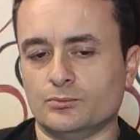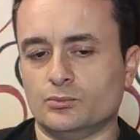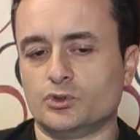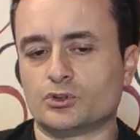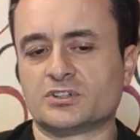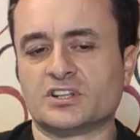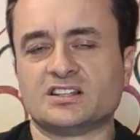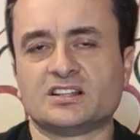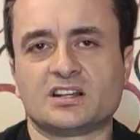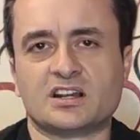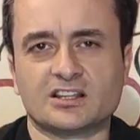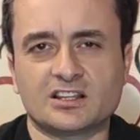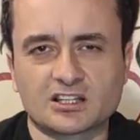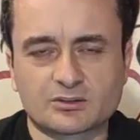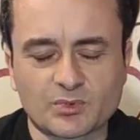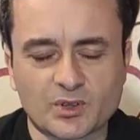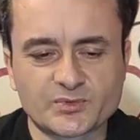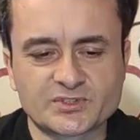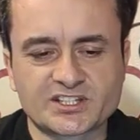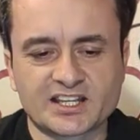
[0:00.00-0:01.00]
Burada dikkat
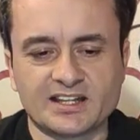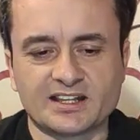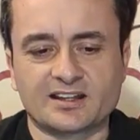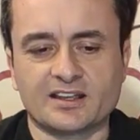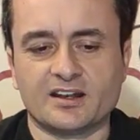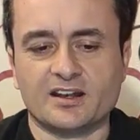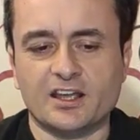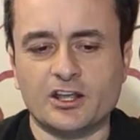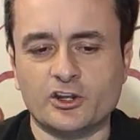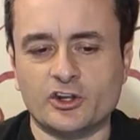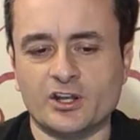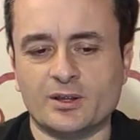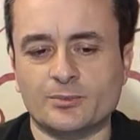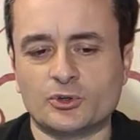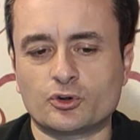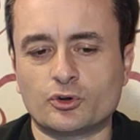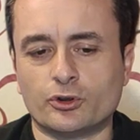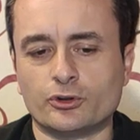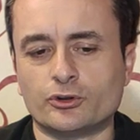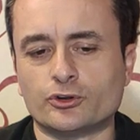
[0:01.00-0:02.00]
etmemiz gereken en
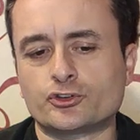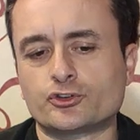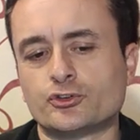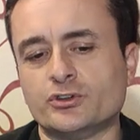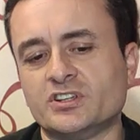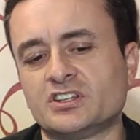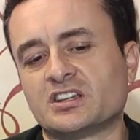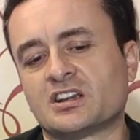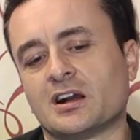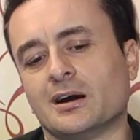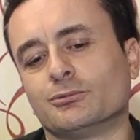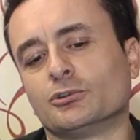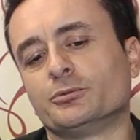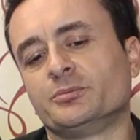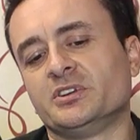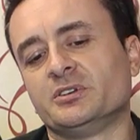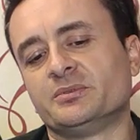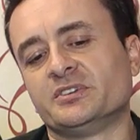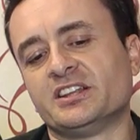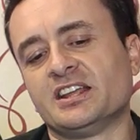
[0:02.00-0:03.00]
önemli konu şu iki
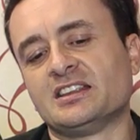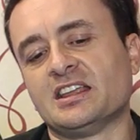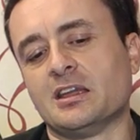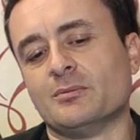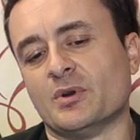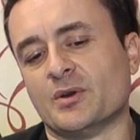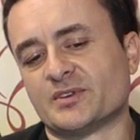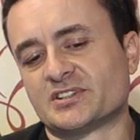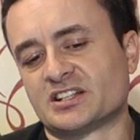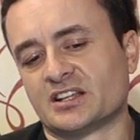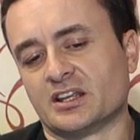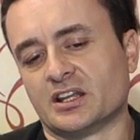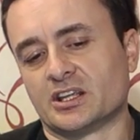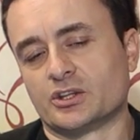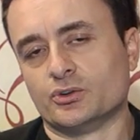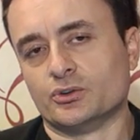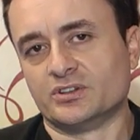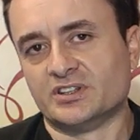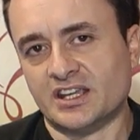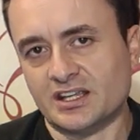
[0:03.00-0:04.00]
kablo birbirine değmemesi
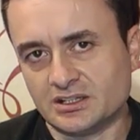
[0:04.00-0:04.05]
gerekiyor.